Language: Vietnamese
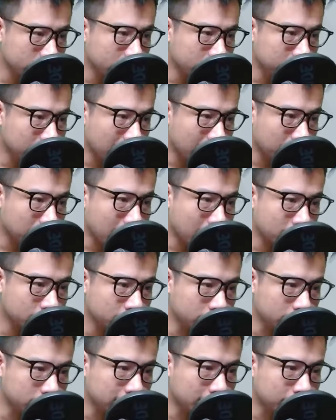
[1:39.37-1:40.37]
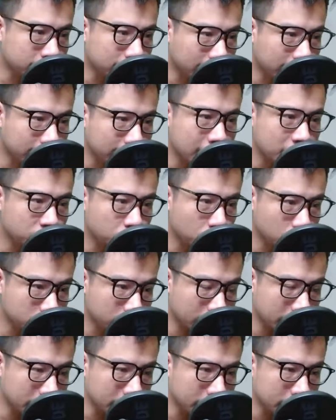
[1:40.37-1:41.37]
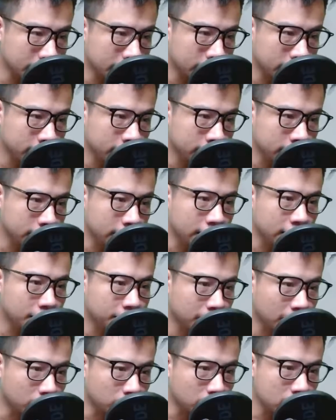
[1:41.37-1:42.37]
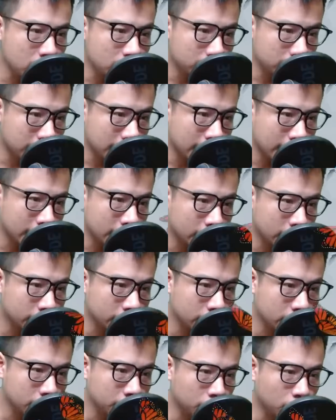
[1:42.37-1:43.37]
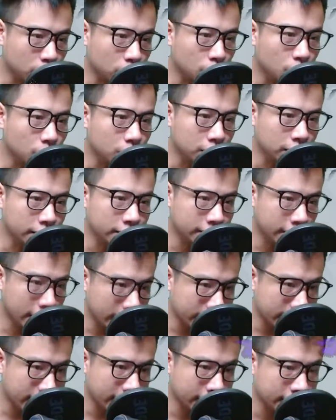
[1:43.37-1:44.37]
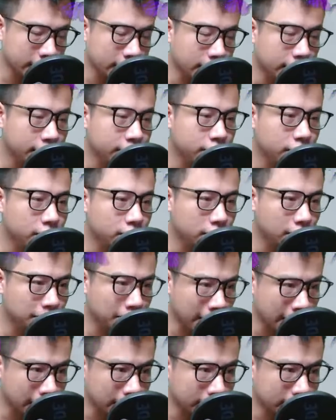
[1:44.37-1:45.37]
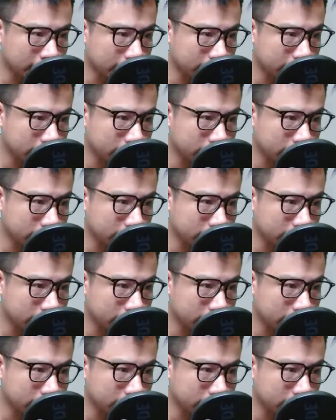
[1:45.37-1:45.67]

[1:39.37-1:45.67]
Khi mà ba người tâm thanh đang run rẩy thì Lâm Động bước ra, một nụ cười nhẹ nhàng hiện lên trên gương mặt.